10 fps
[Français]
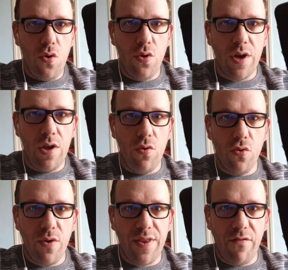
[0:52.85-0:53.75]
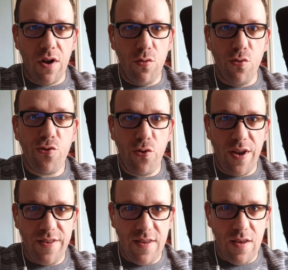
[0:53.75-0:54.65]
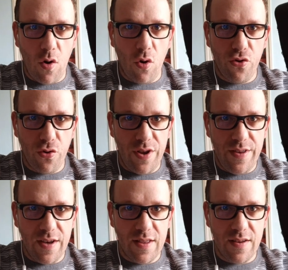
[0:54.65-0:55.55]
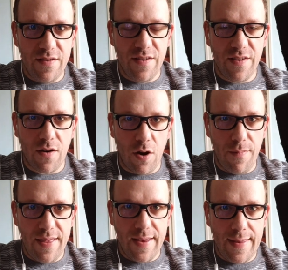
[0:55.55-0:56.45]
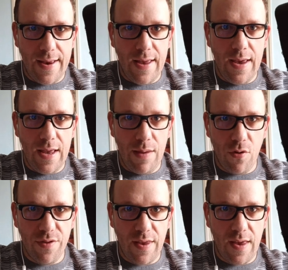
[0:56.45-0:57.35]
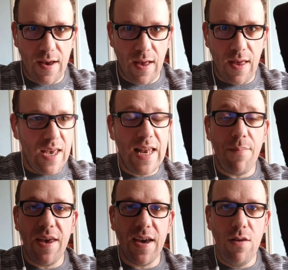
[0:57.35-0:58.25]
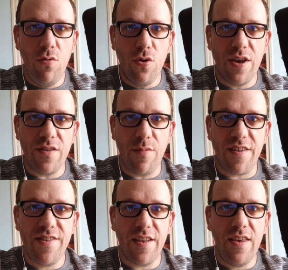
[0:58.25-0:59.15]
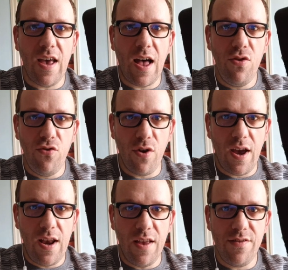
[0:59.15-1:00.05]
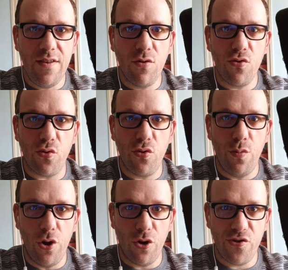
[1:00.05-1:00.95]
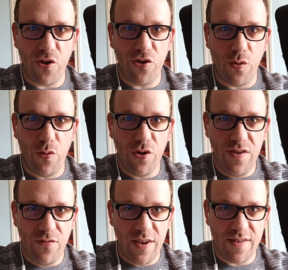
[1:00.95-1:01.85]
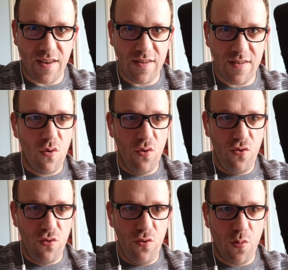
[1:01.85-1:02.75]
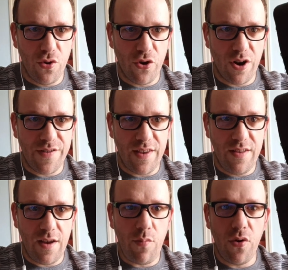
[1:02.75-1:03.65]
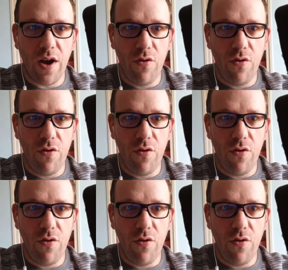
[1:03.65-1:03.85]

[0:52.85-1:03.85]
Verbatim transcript: Une réunion doit avoir lieu ce lundi entre les directrices des écoles maternelles et élémentaires et la maire élue le 15 mars dernier Anne Turel ainsi que son homologue sortant Maurice Voisin autour du protocole sanitaire pour la